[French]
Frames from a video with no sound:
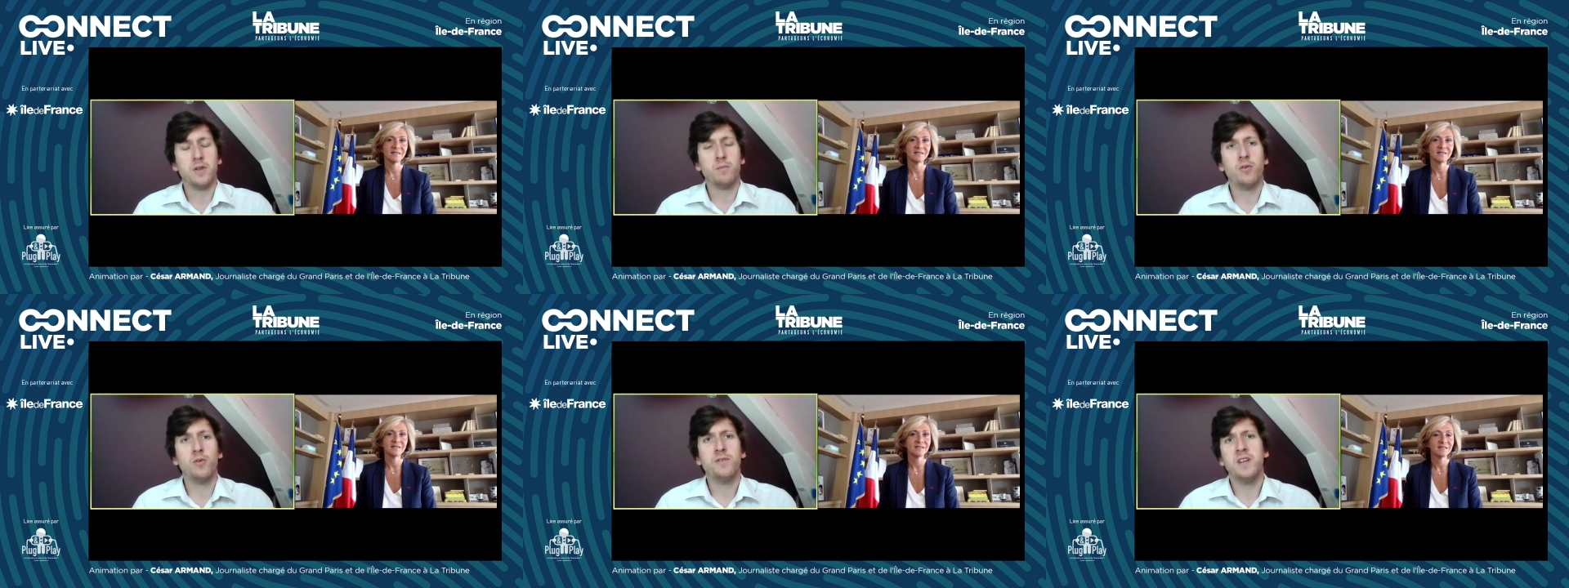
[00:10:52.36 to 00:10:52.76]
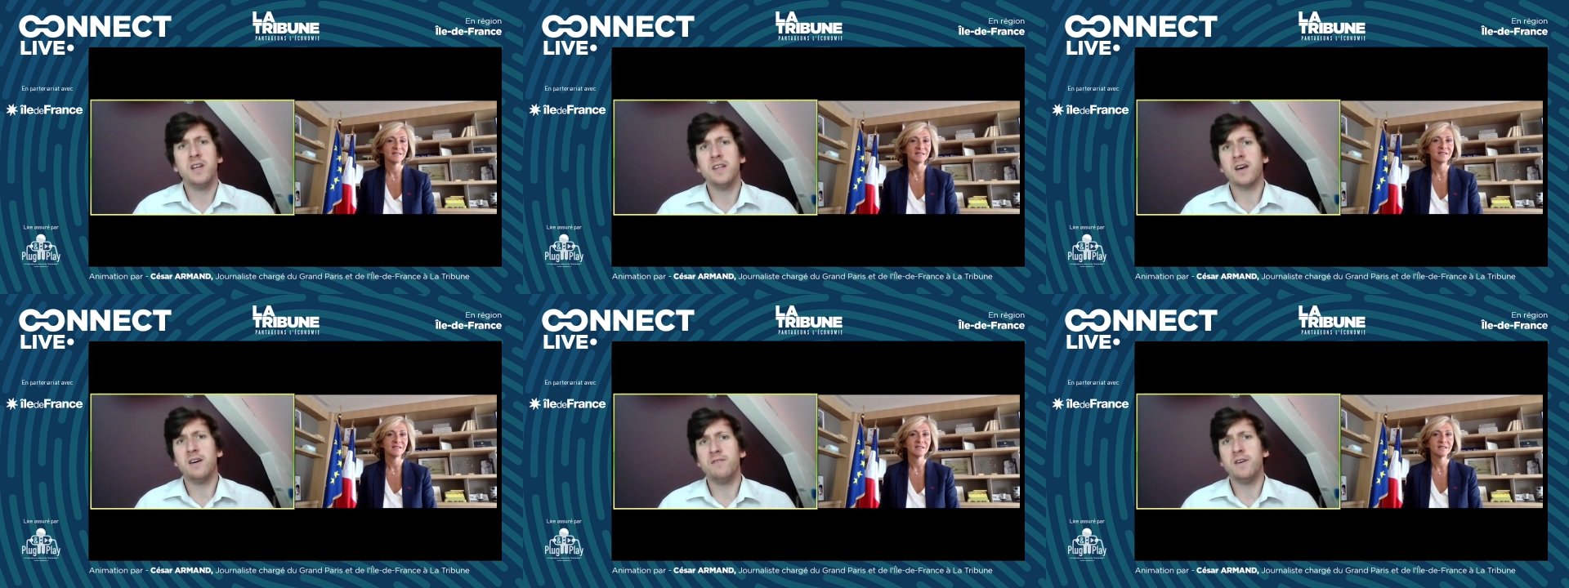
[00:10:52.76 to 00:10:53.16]
pour le
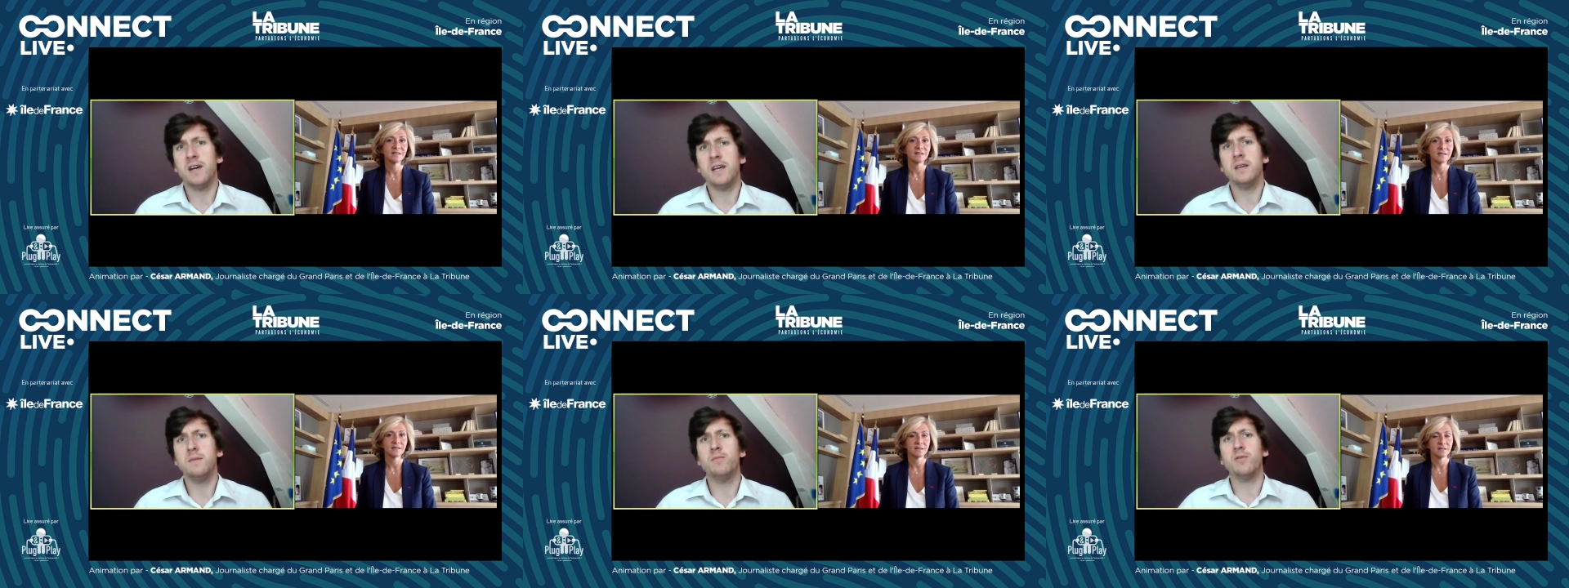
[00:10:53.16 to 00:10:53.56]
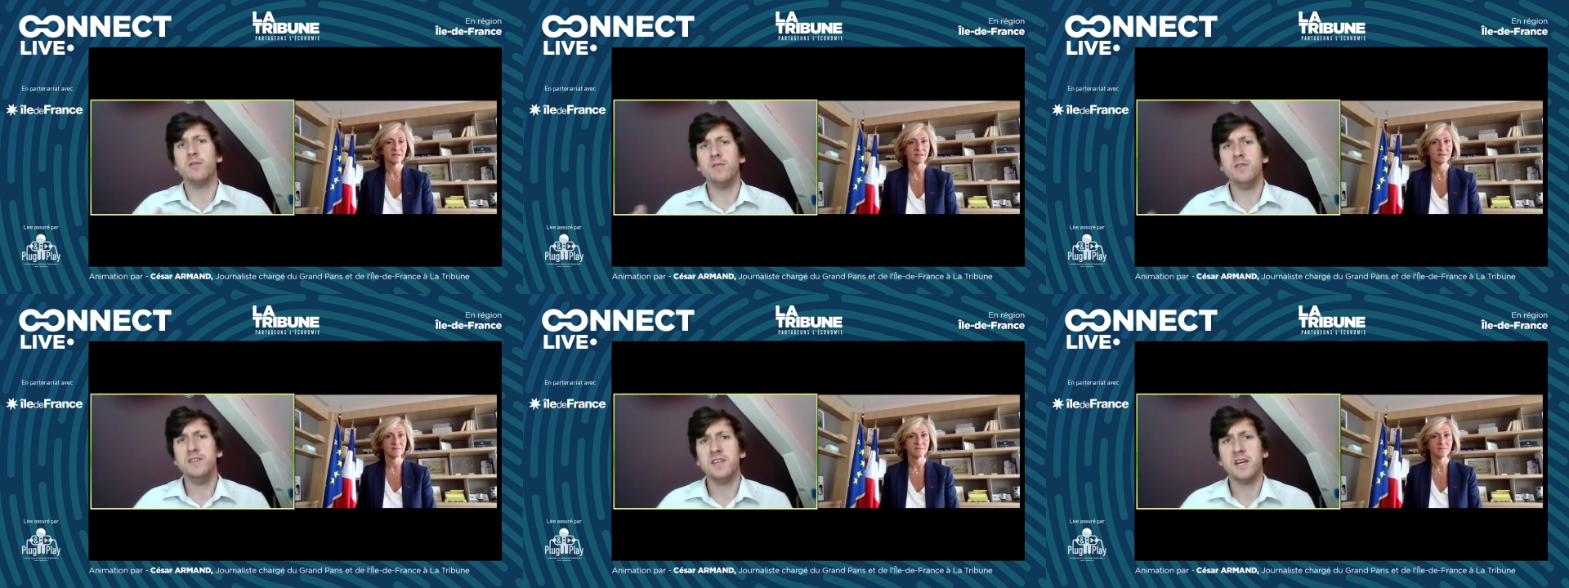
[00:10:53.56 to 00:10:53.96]
télétravail, pour
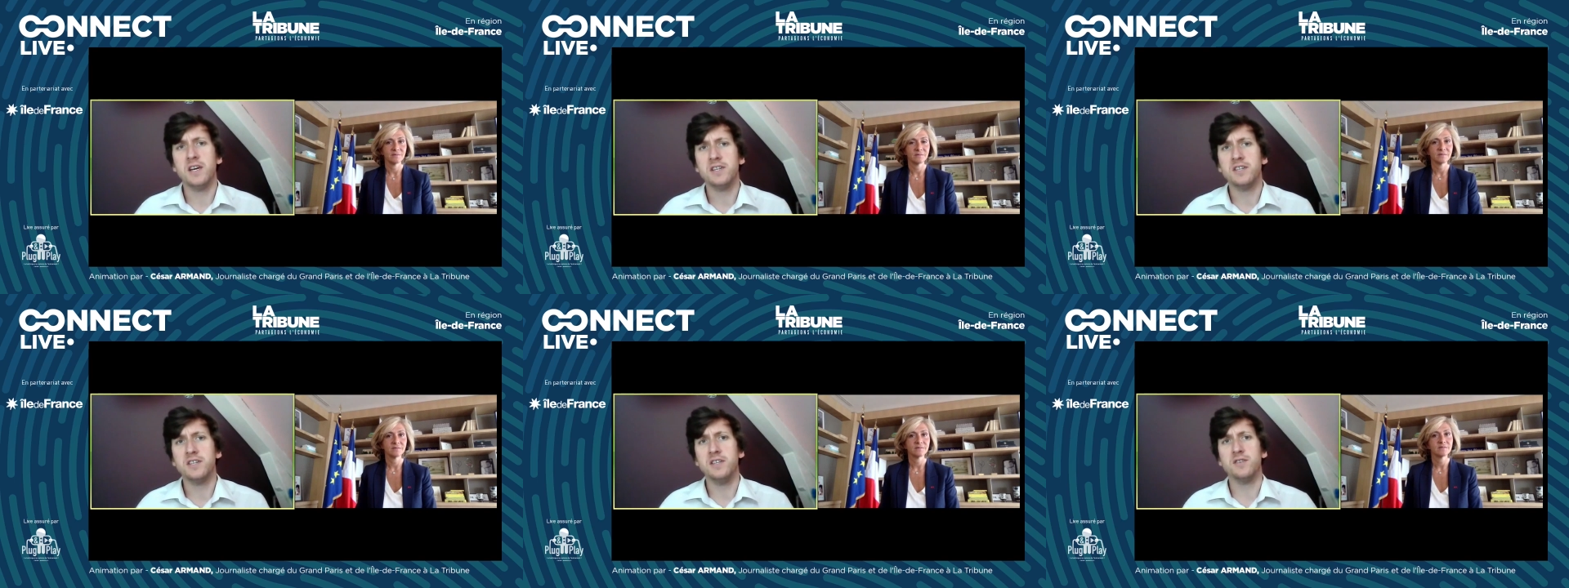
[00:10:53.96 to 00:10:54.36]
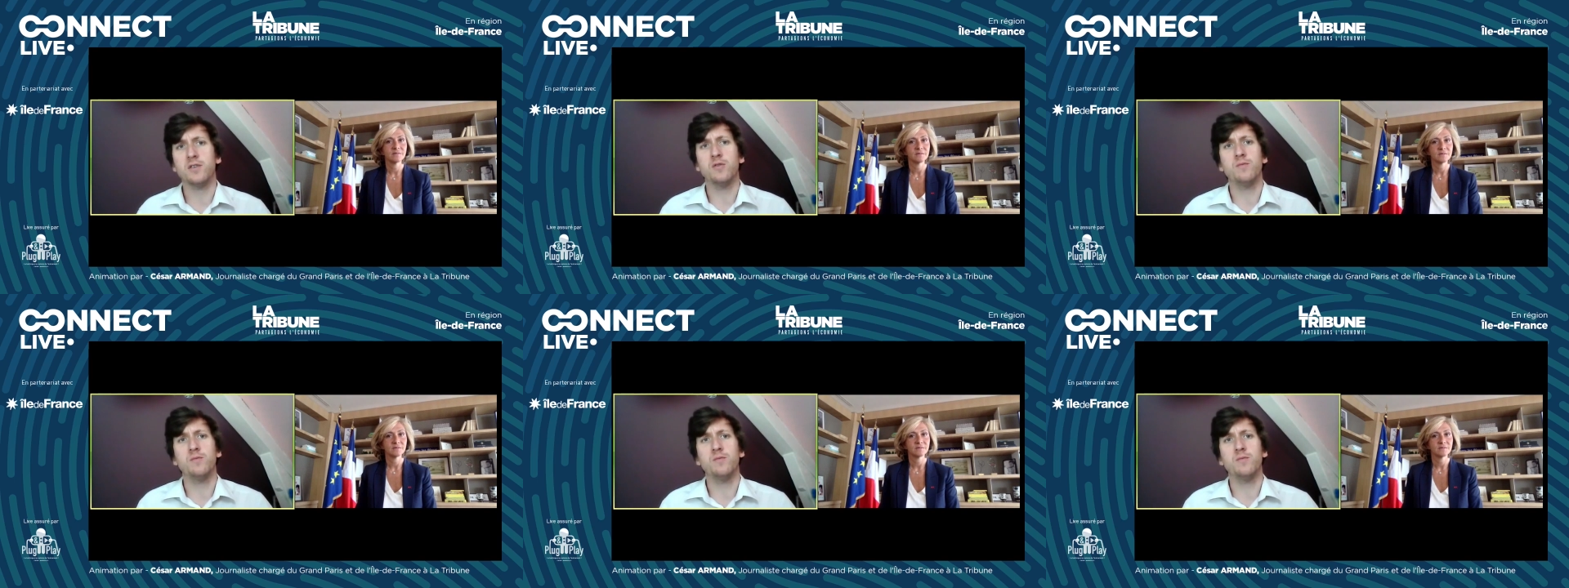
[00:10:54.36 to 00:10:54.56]
le lissage des heures